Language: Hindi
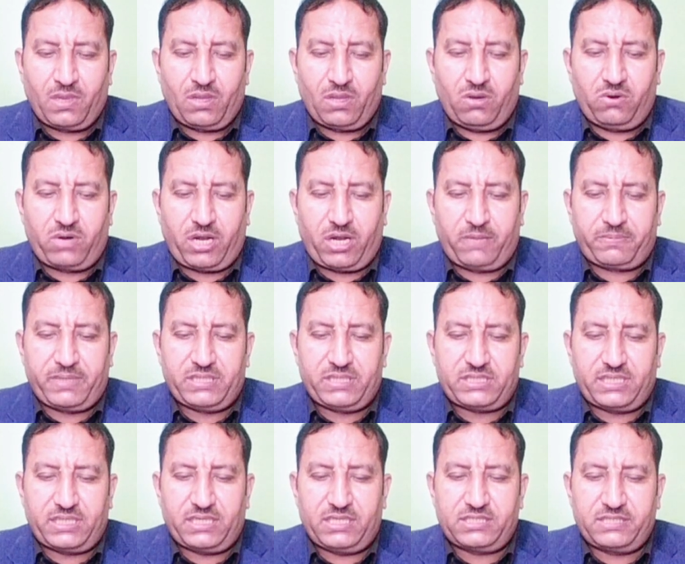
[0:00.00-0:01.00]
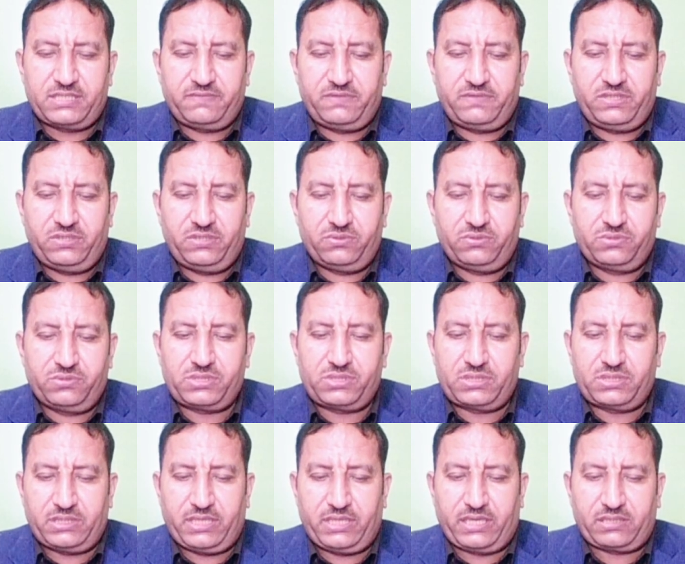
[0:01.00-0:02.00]
और आपके चैनल से वीडियोस
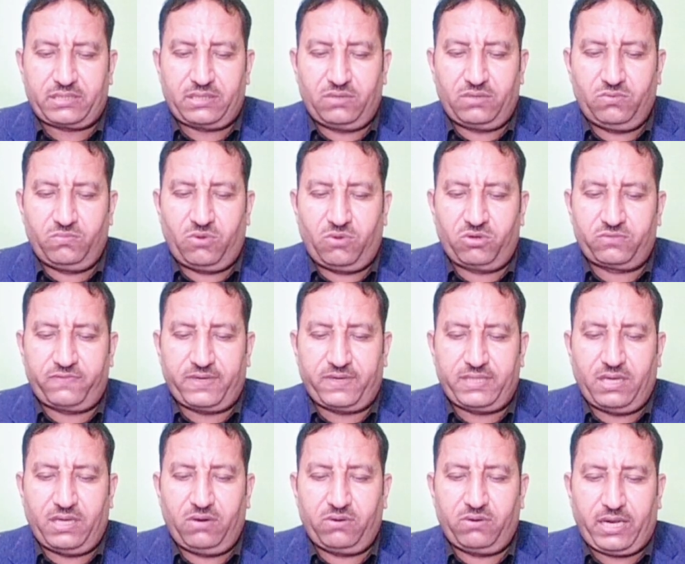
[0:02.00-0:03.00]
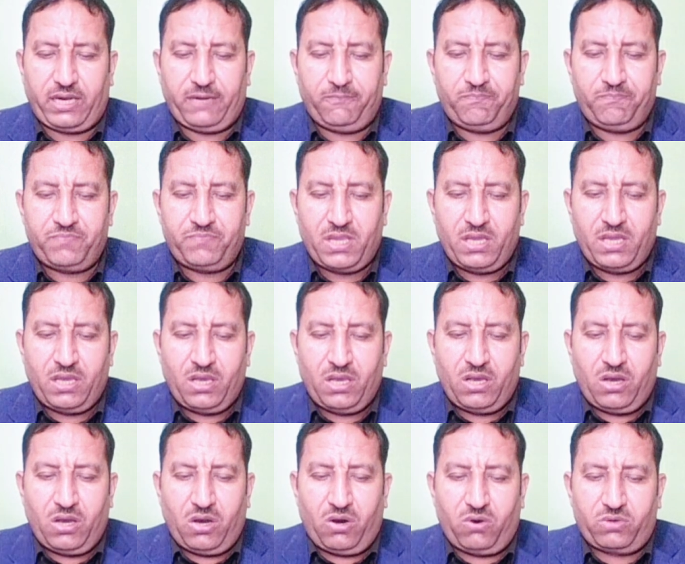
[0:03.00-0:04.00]
देखता हूँ बहुत फ़ायदा हो रहा है
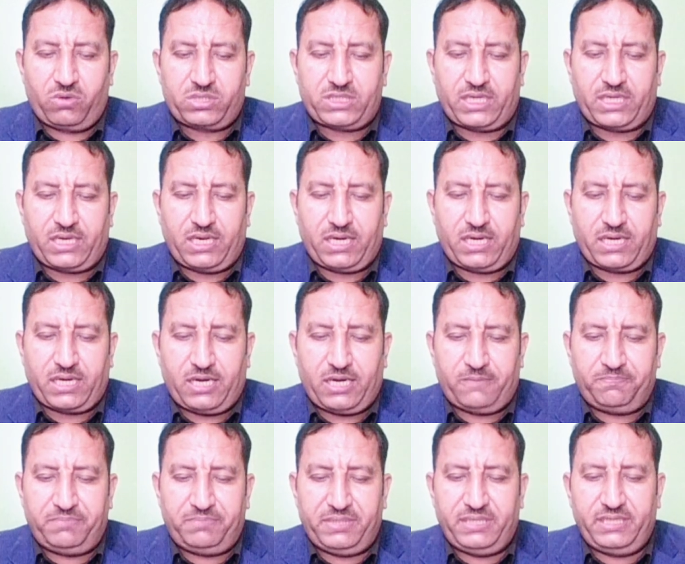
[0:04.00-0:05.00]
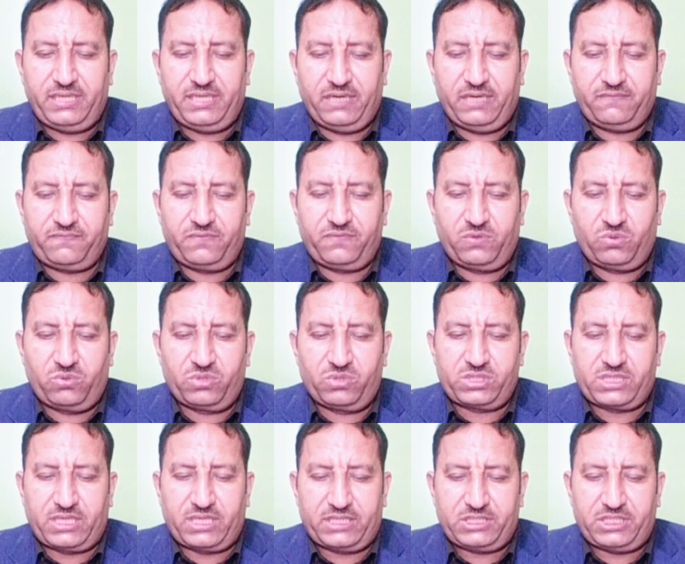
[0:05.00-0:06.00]
और सारा अगर आप पीडीएफ
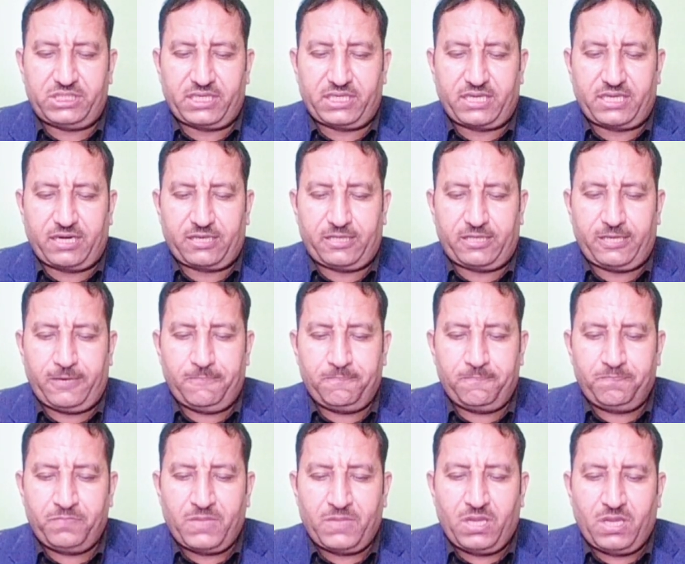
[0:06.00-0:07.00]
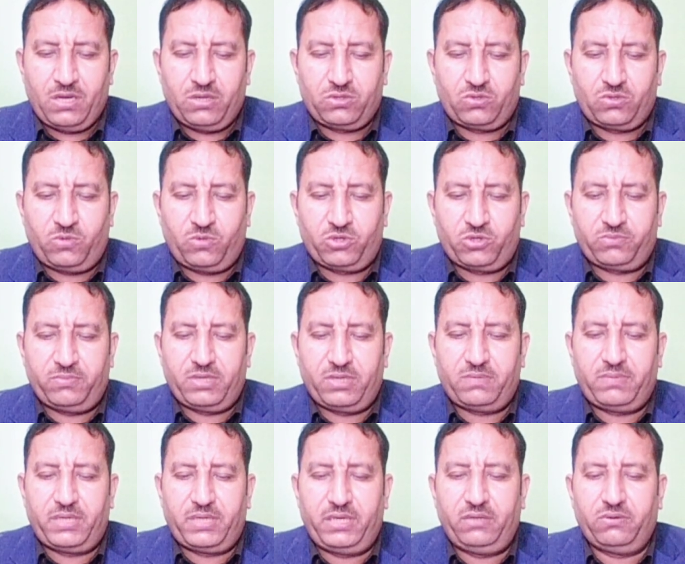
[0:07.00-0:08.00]
नोट्स आज शेयर कर दें तो बहुत
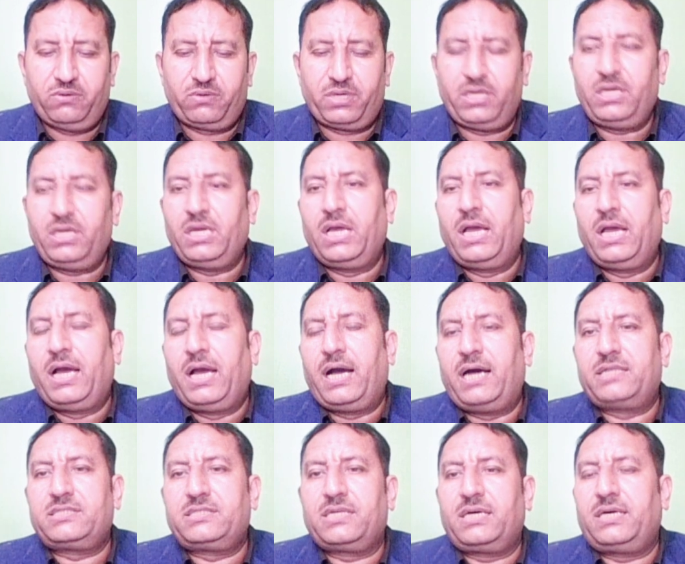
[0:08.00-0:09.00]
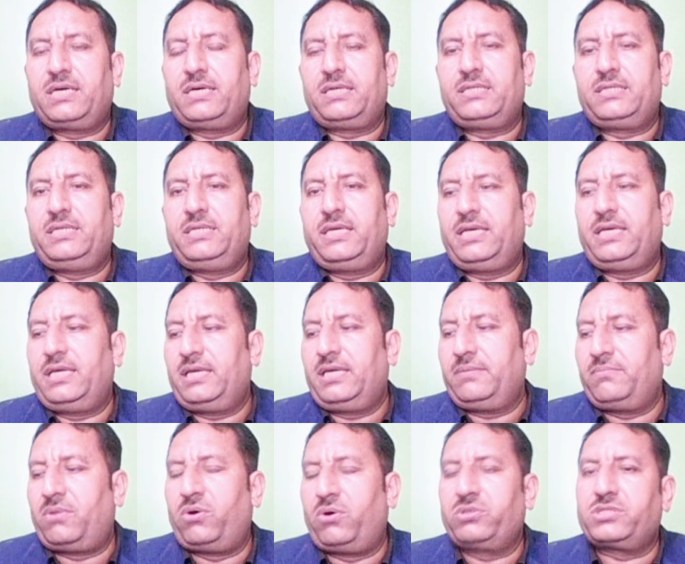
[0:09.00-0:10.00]
मेहरबानी होगी अच्छा ये
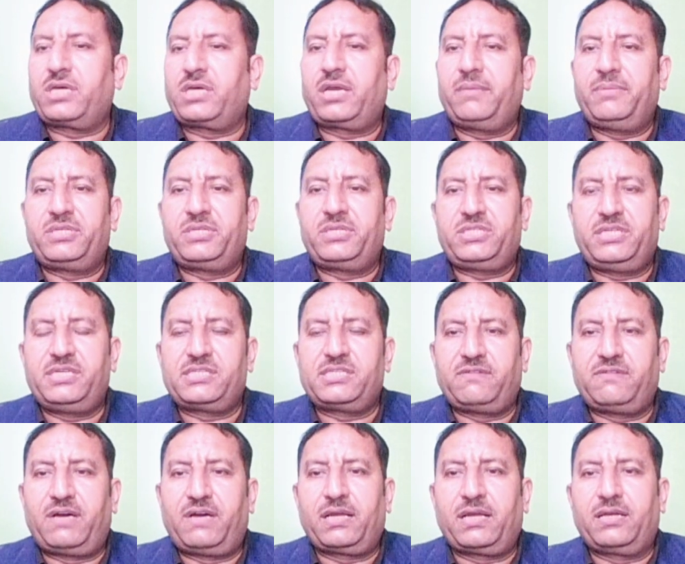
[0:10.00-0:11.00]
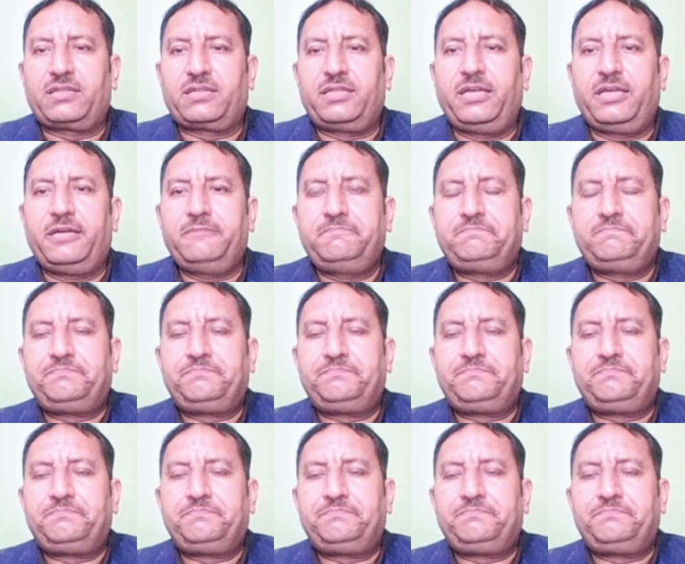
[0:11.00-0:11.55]
बहुत सारे बच्चे ये सवाल करते हैं